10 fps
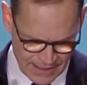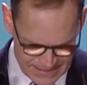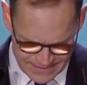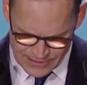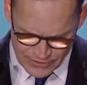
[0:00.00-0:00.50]

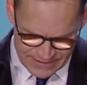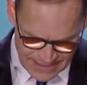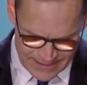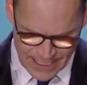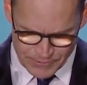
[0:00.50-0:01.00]
Lassen Sie
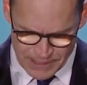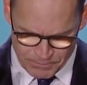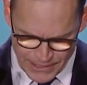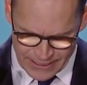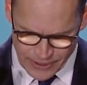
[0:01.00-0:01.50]
uns deshalb
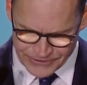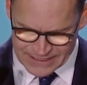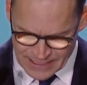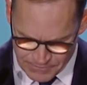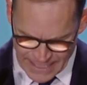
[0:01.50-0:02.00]
den Blick auf
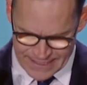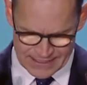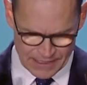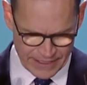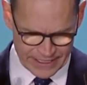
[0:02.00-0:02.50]
das
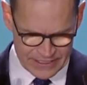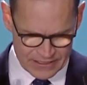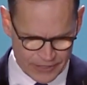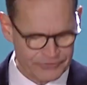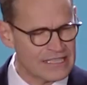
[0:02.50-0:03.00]
Gemeinsame
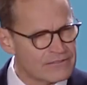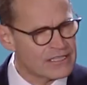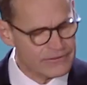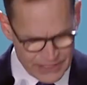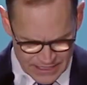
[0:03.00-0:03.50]
richten, auf das,
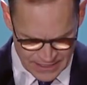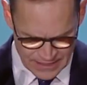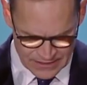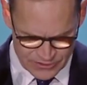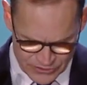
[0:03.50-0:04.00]
was wir
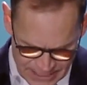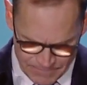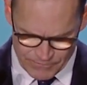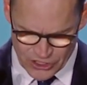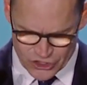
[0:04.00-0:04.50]

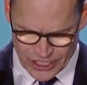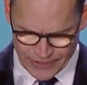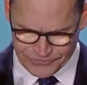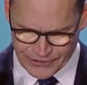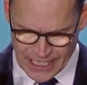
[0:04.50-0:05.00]
zusammen
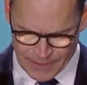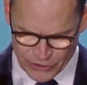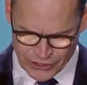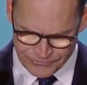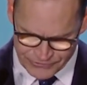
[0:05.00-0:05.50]
geschafft
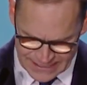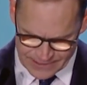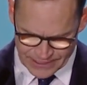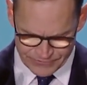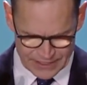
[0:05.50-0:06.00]
haben und auf
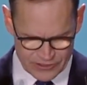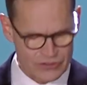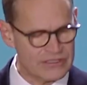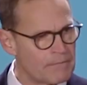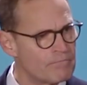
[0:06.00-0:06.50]
das, was wir
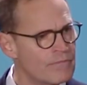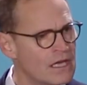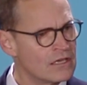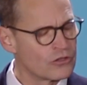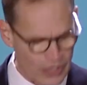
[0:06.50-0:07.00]
zusammen
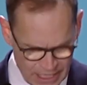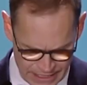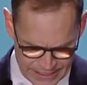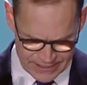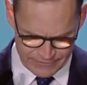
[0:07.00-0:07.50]
noch
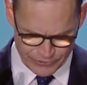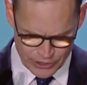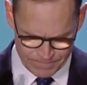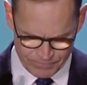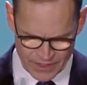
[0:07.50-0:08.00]
erreichen
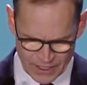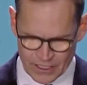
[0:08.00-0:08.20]
wollen.